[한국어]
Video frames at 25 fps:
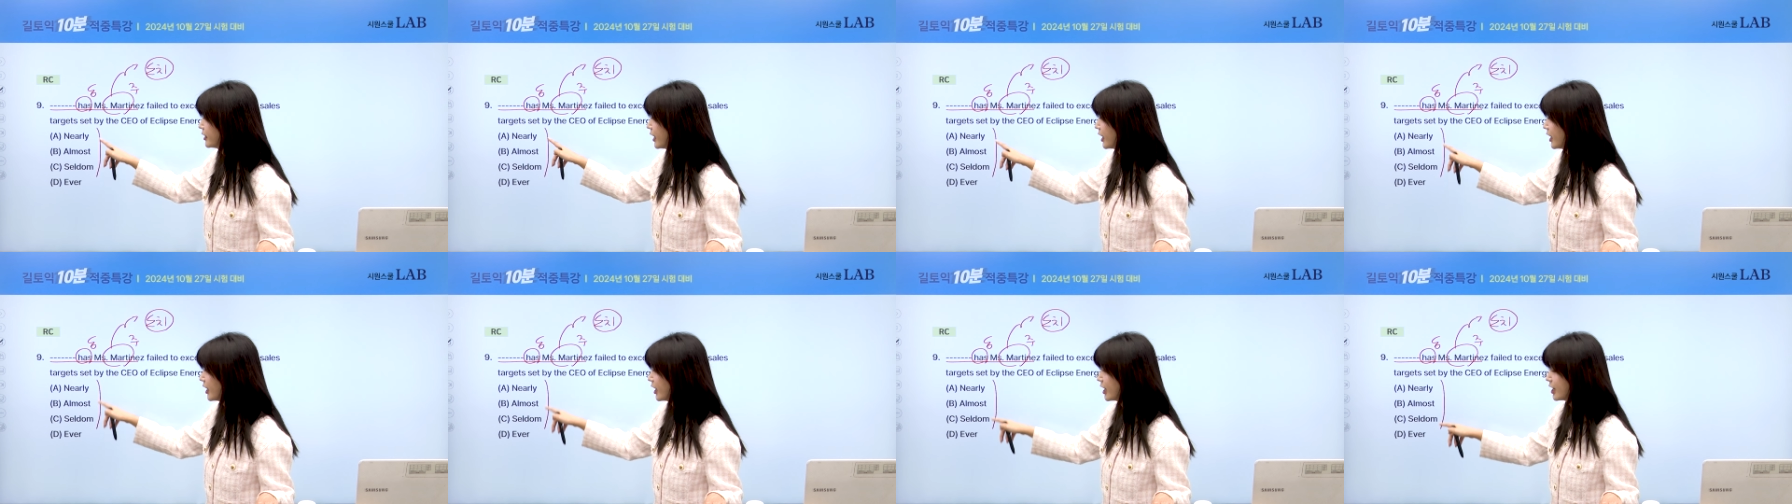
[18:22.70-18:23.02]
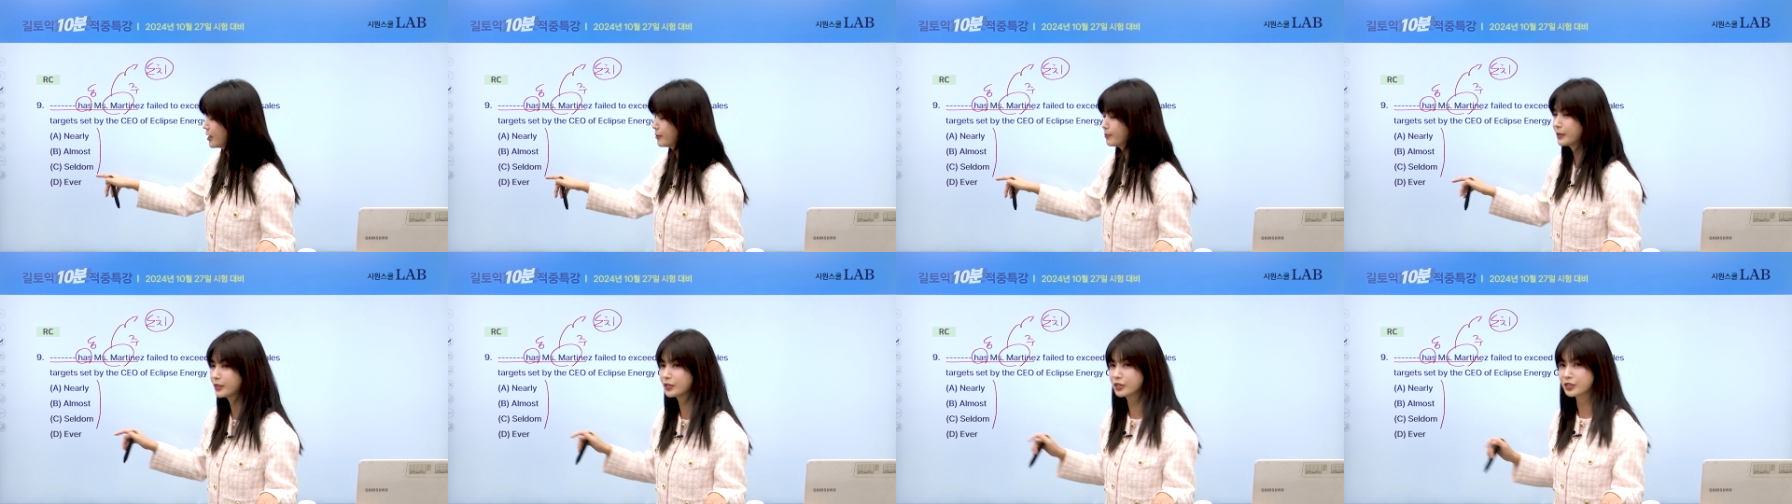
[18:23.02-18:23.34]
게
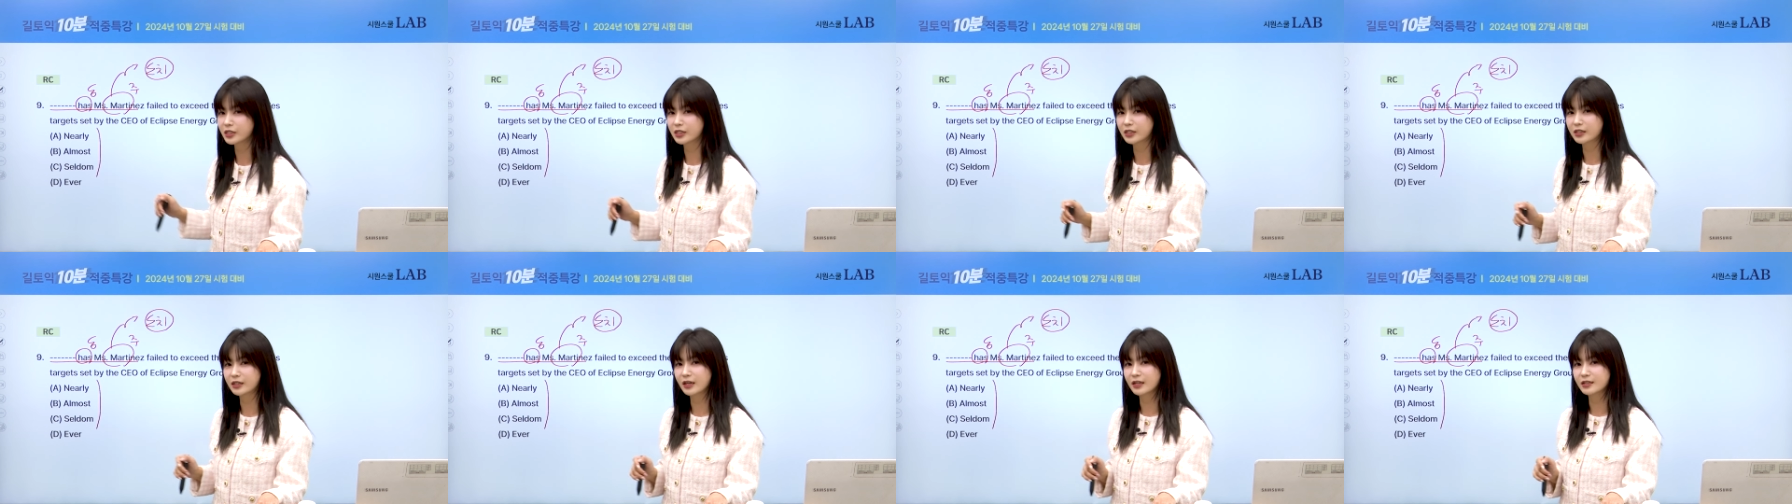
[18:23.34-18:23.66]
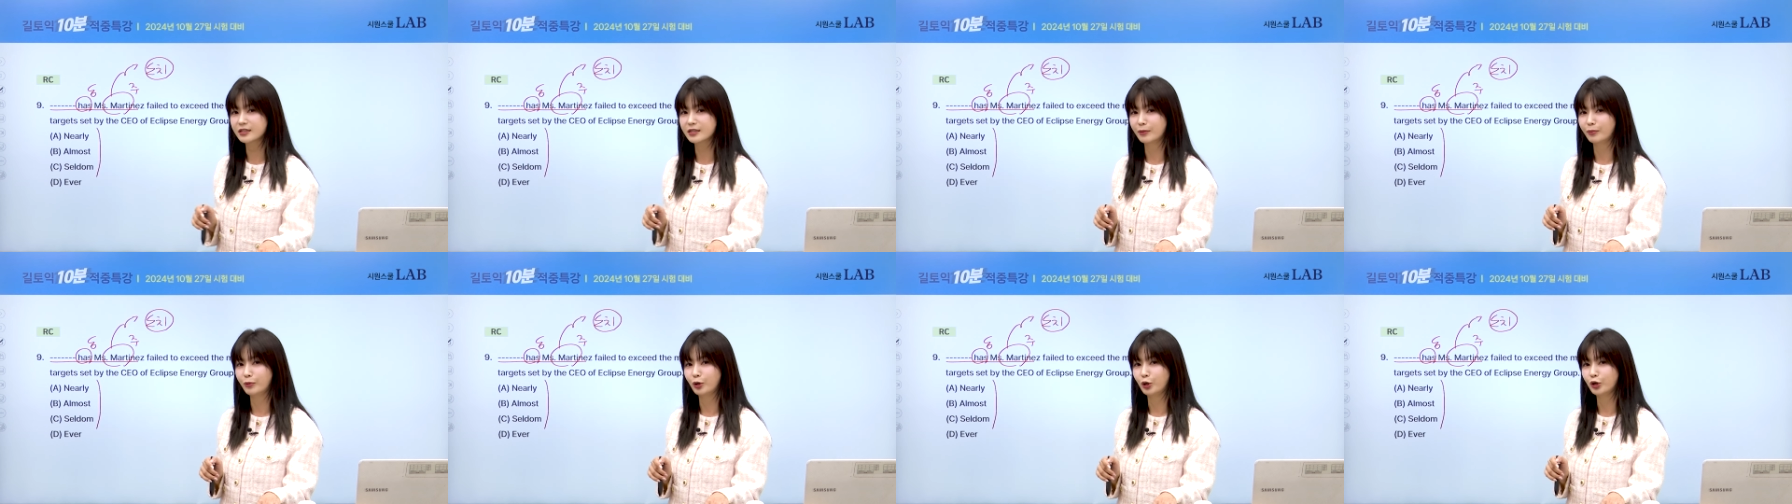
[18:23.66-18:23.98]

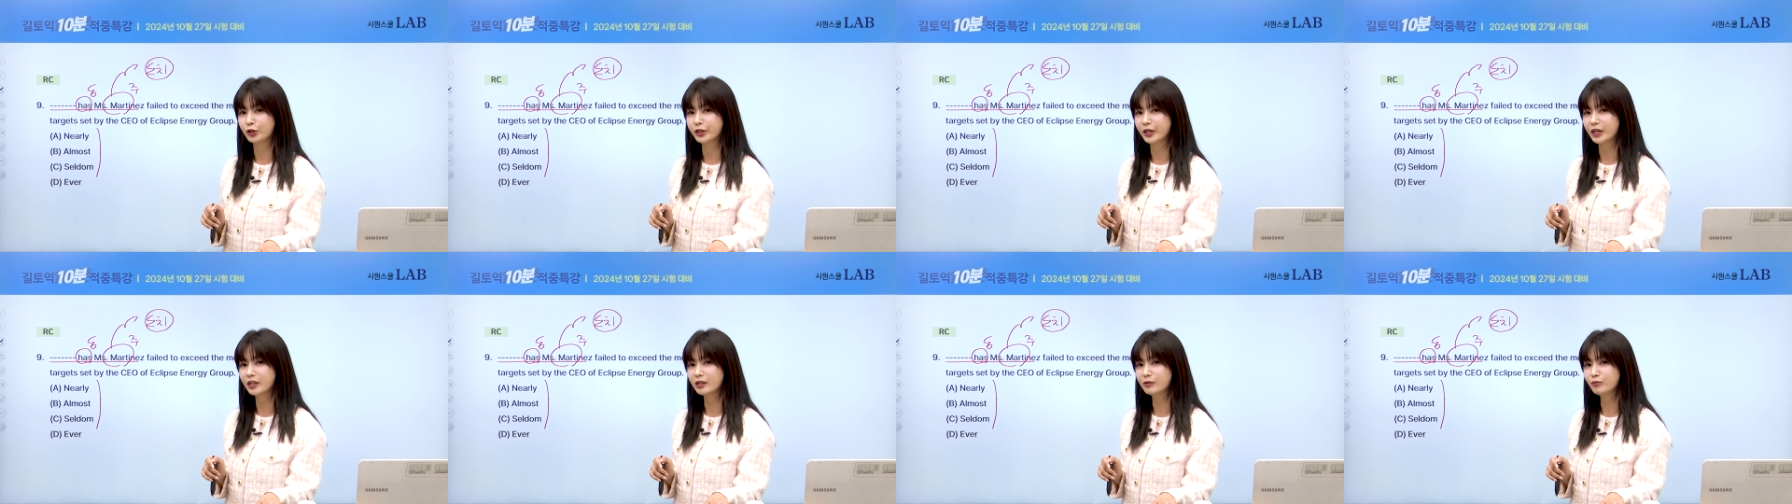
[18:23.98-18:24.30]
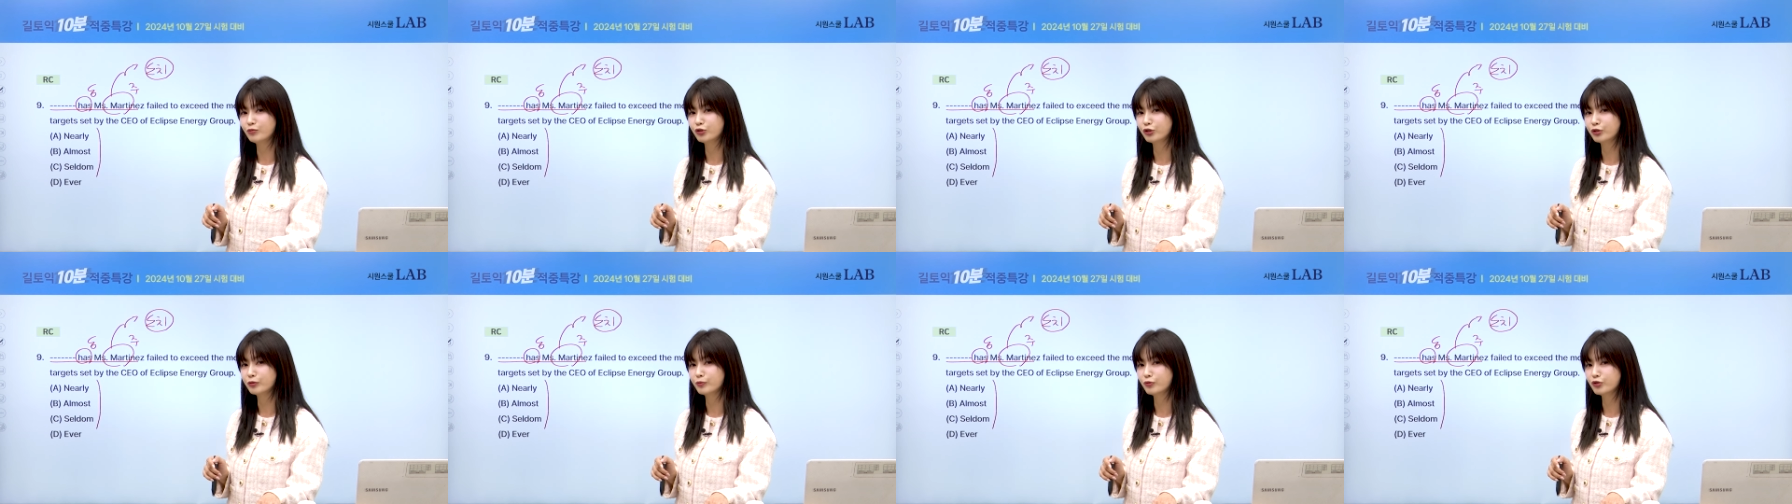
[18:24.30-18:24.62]
ABCD에서 뭐냐를
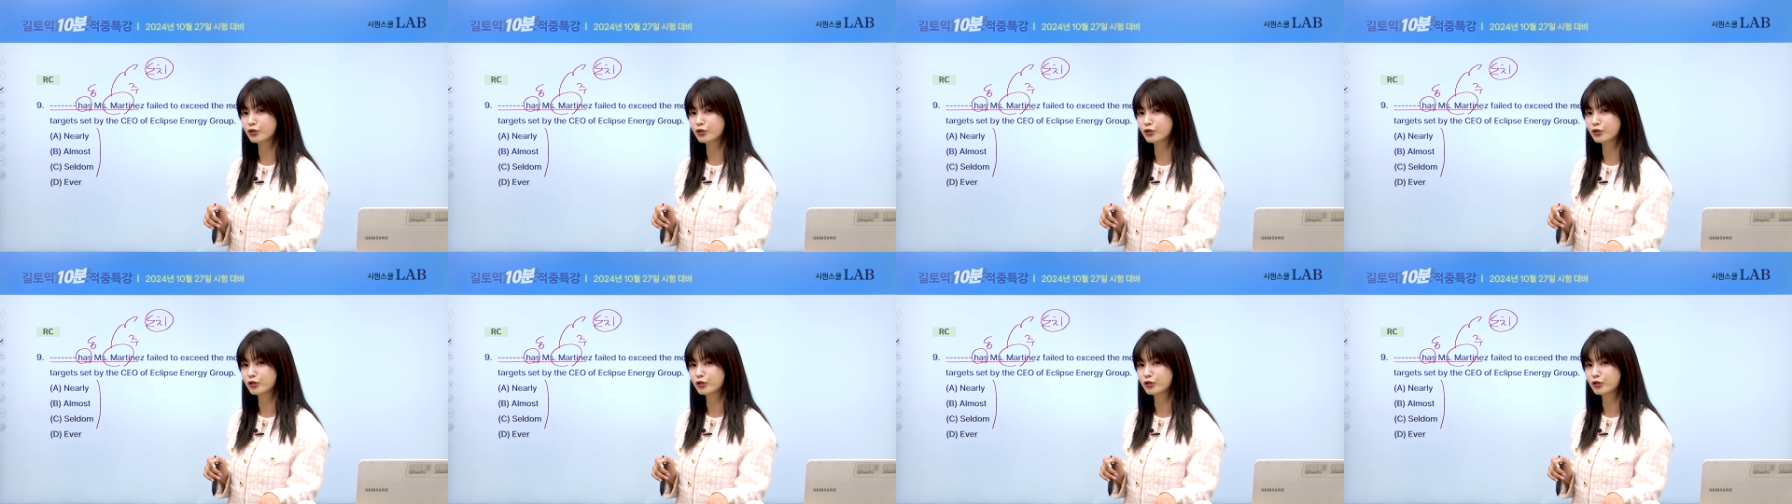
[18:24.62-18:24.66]
묻는